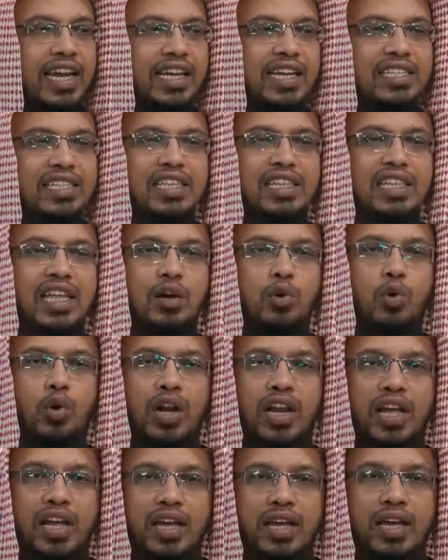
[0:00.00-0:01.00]
এটাকে জিন্দা
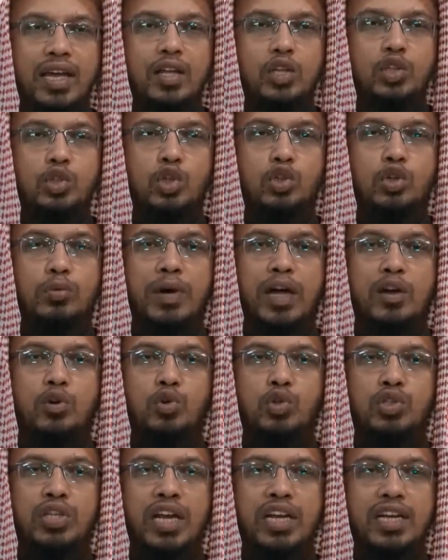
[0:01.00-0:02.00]
করলে যত
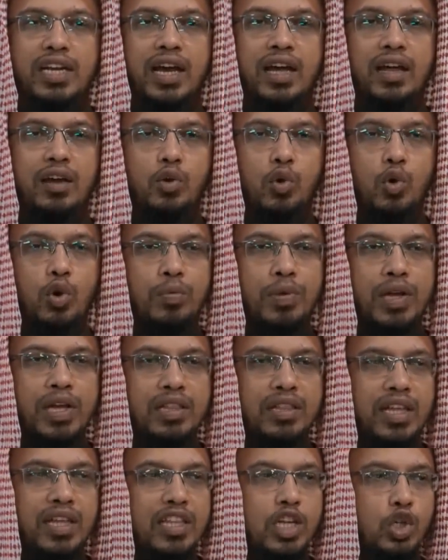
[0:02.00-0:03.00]
মানুষ এটা করবে
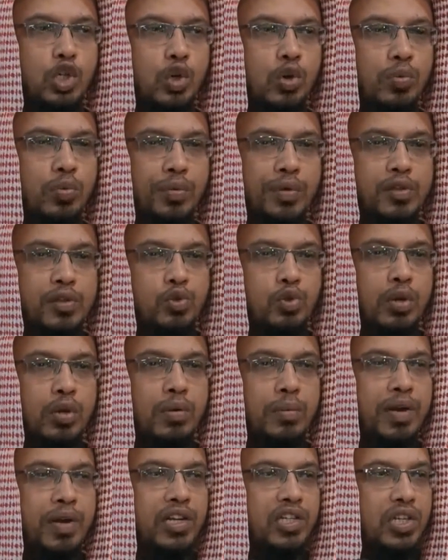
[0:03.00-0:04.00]
তাদের সমপরিমাণ
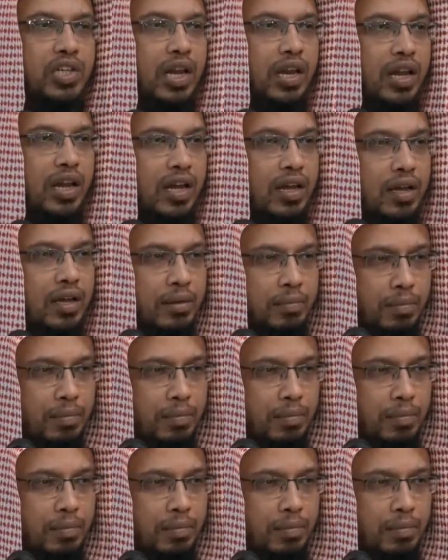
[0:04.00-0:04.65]
সব আমরা ইনশাআল্লাহ